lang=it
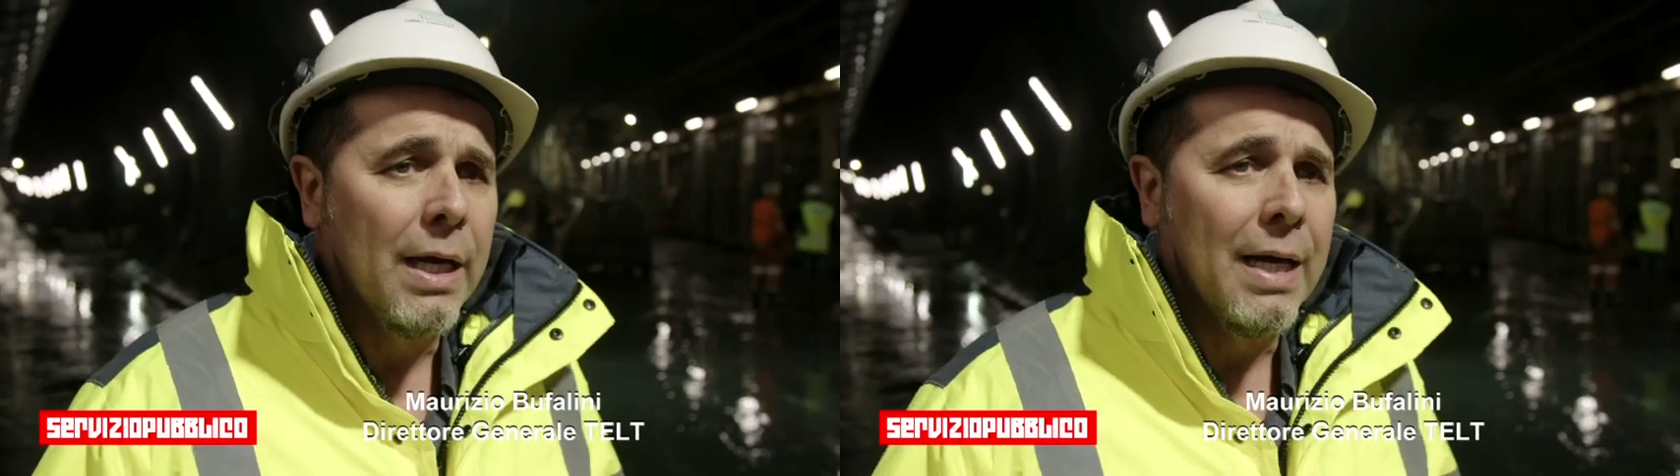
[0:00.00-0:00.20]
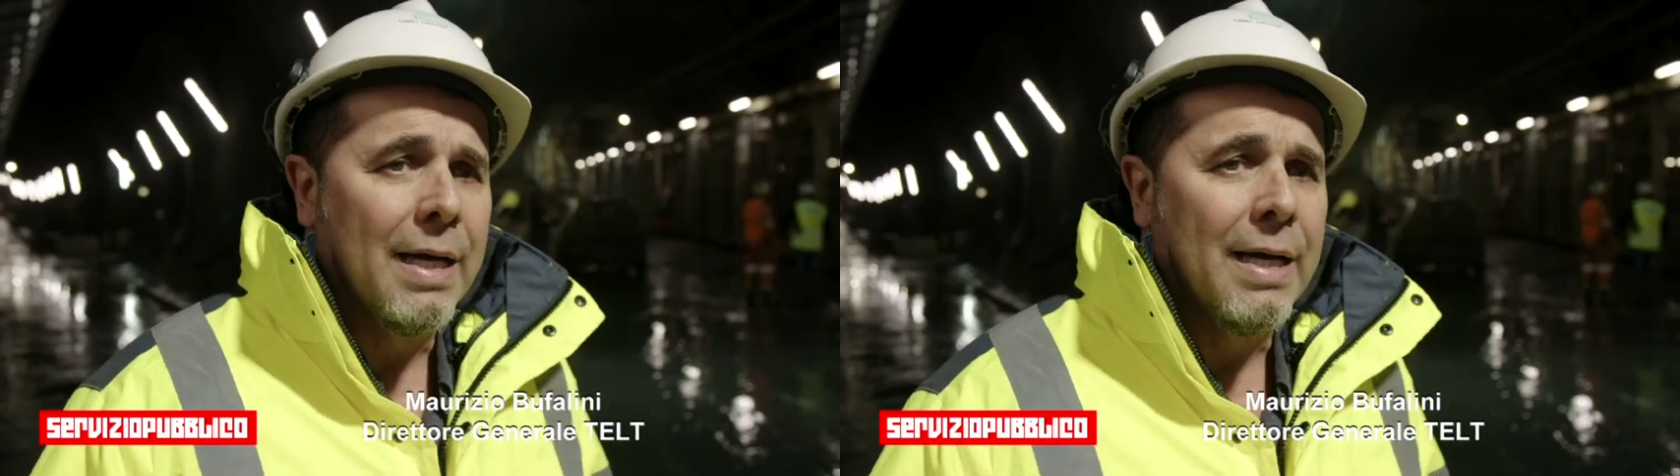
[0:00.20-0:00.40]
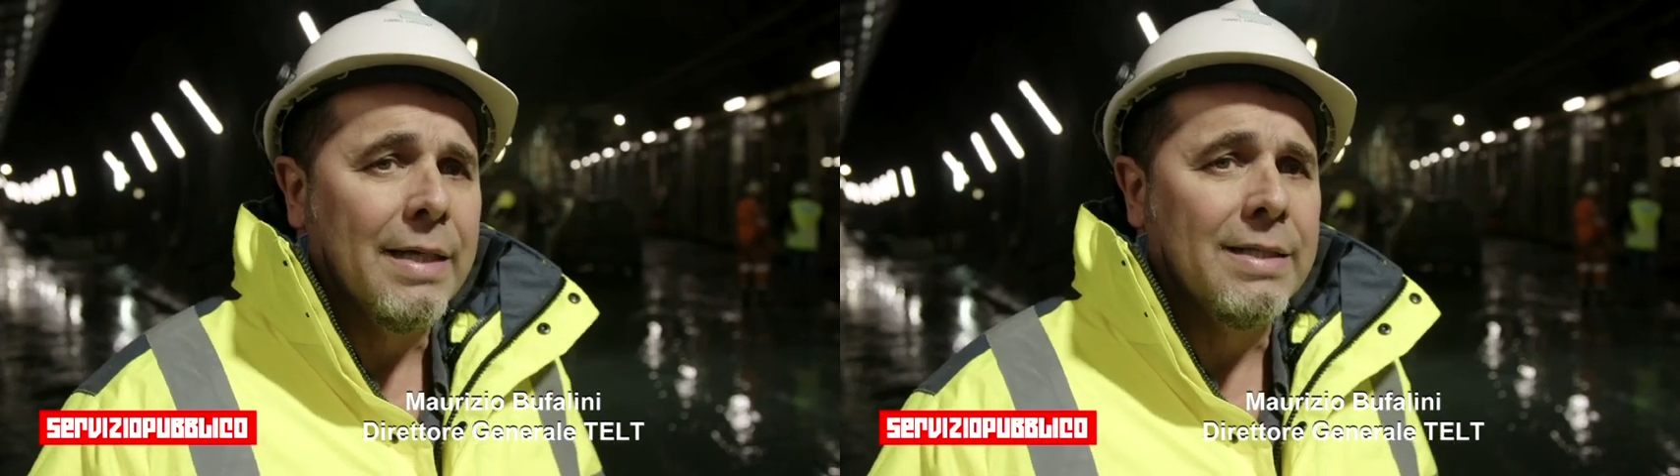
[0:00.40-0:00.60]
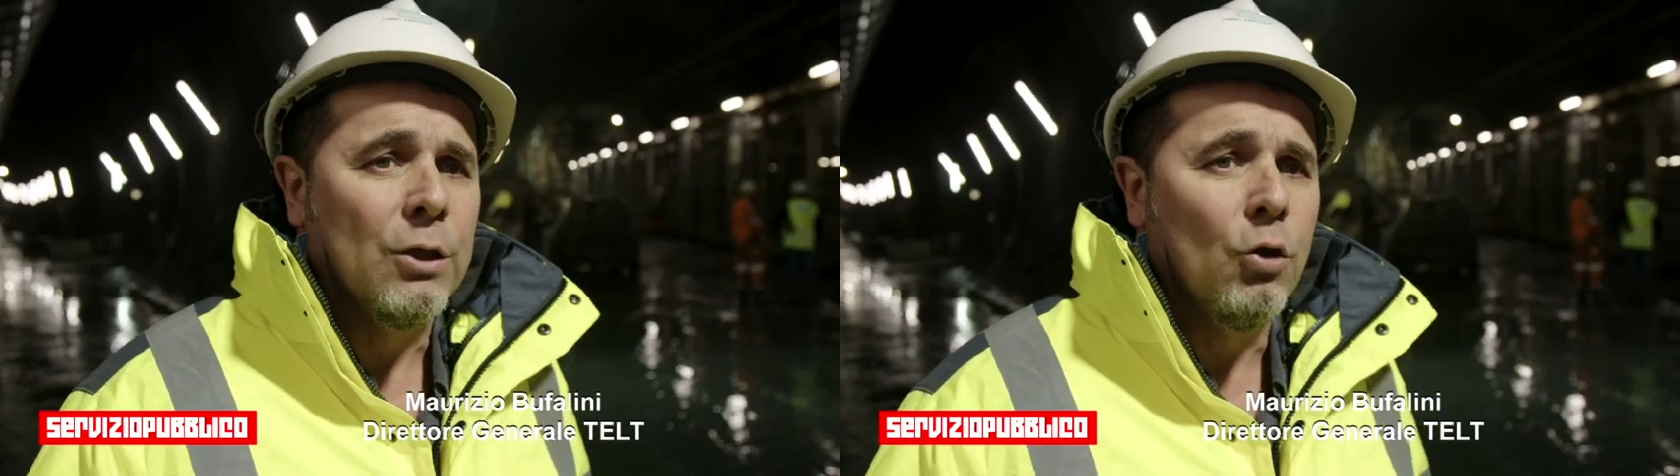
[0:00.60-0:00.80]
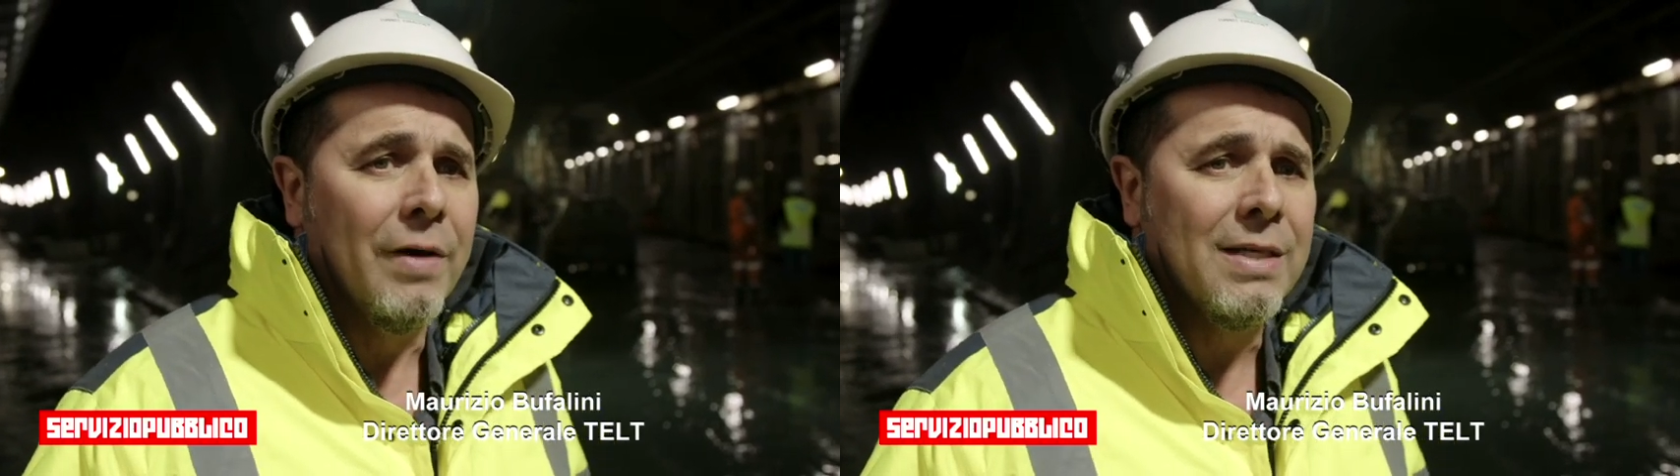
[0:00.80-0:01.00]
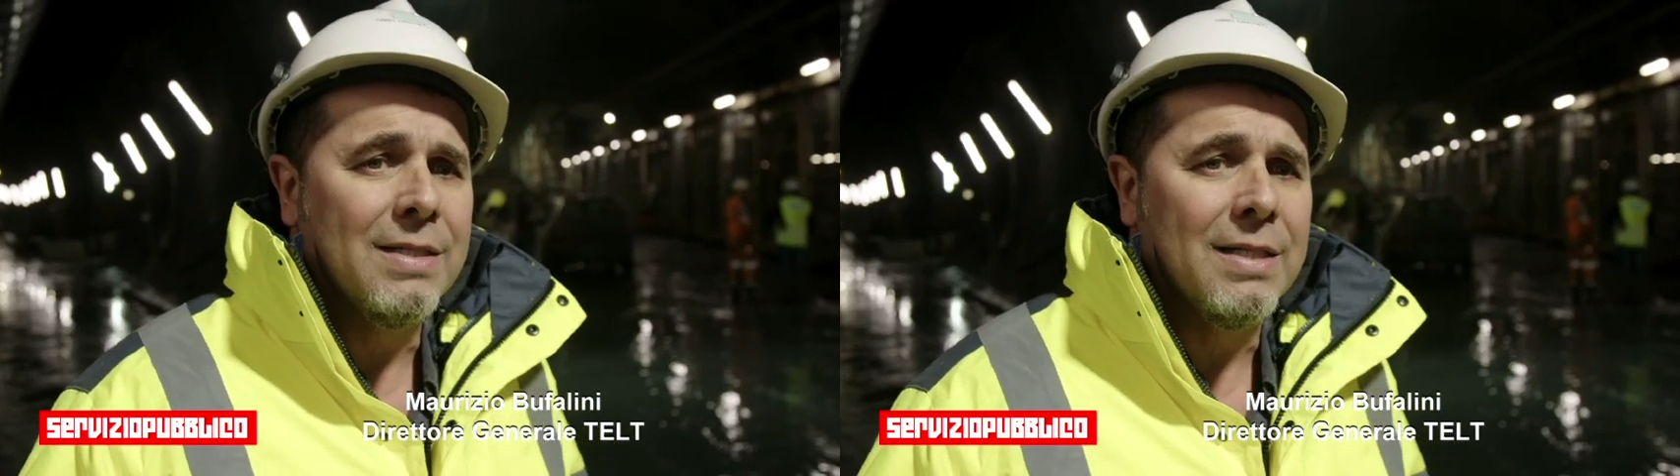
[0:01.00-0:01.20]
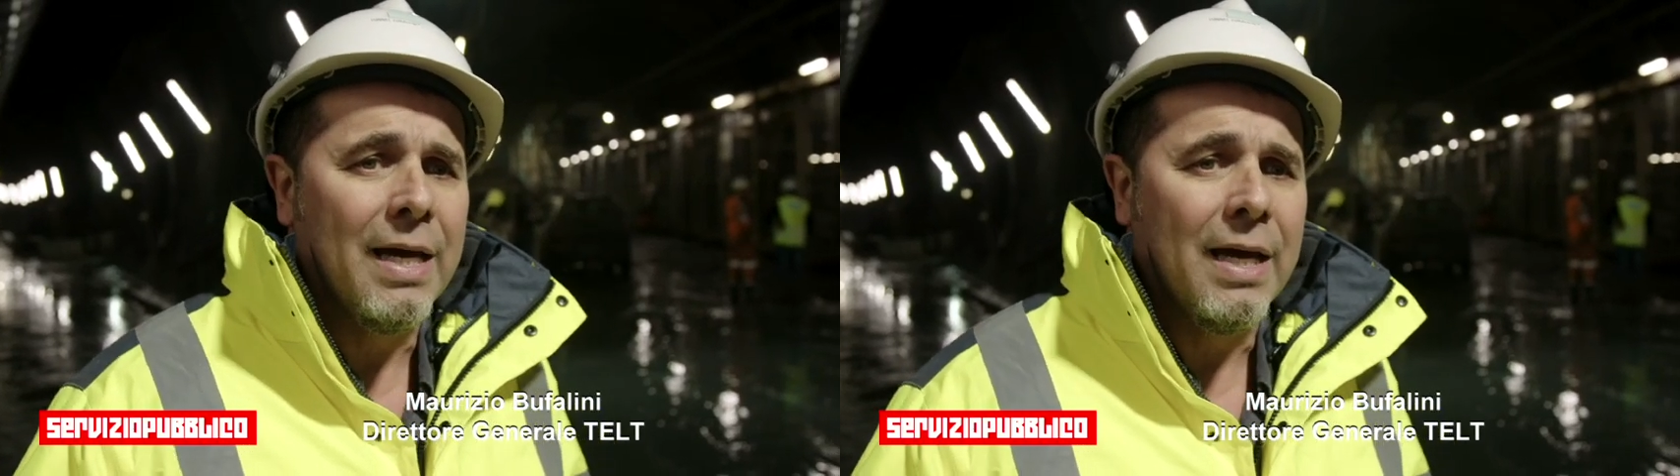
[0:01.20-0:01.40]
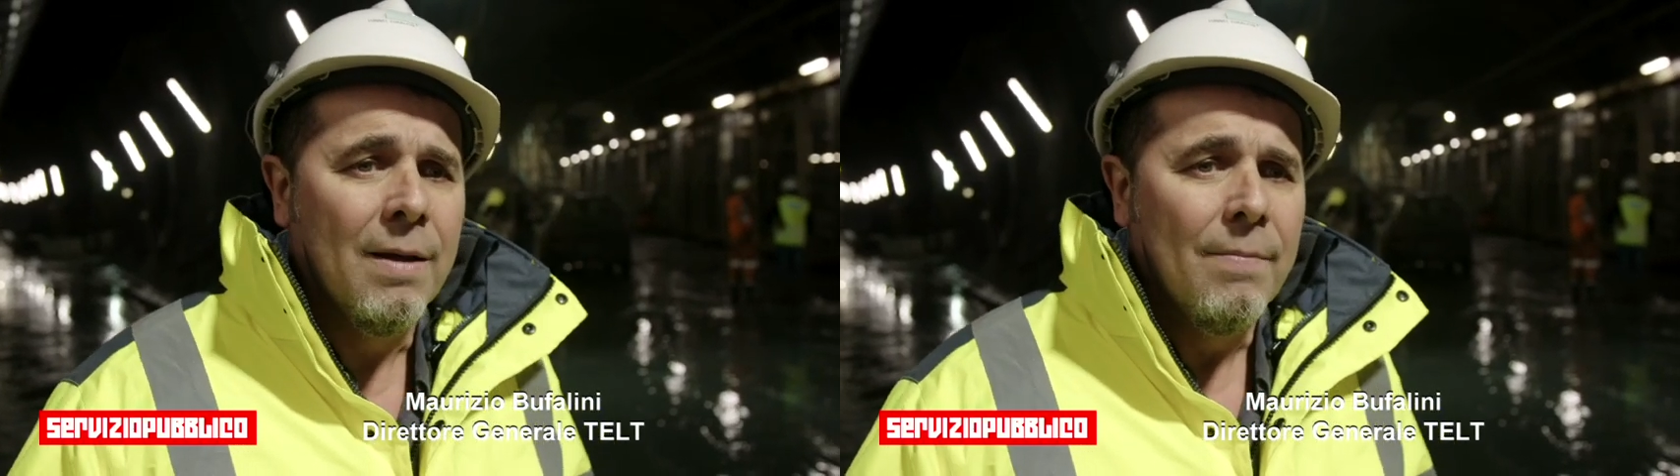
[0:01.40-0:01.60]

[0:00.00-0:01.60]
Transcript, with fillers: eh, si dovesse